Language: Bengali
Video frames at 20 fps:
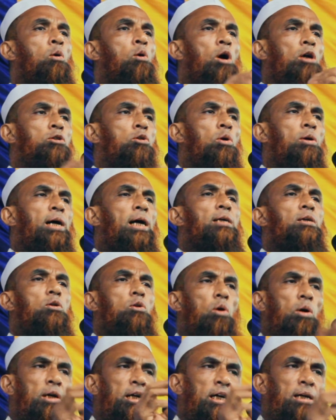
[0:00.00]
গতকাল
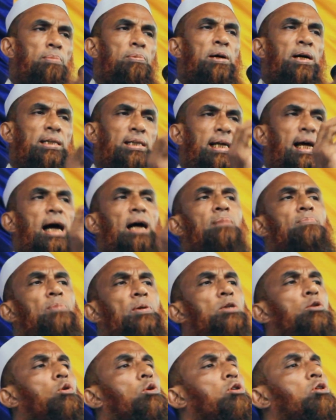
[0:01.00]
ডলির বিয়েতে এক
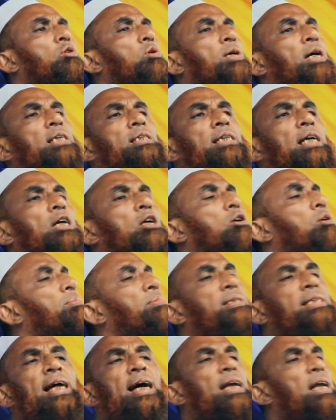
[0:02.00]
পিস গোস্ত খাইছি এরকম
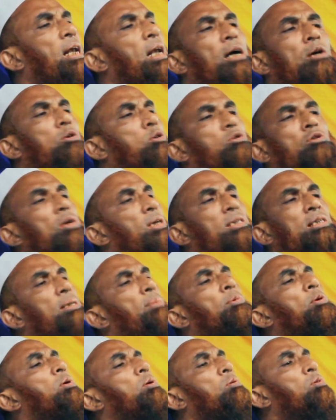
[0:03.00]
তেলালা গোস্ত আর
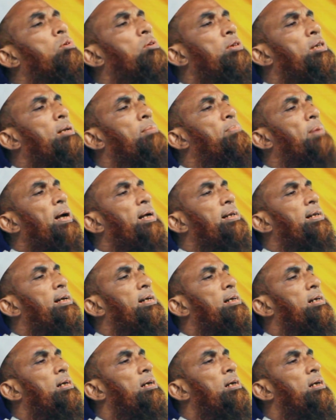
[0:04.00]
জীবনে কোনো দিন পাইনি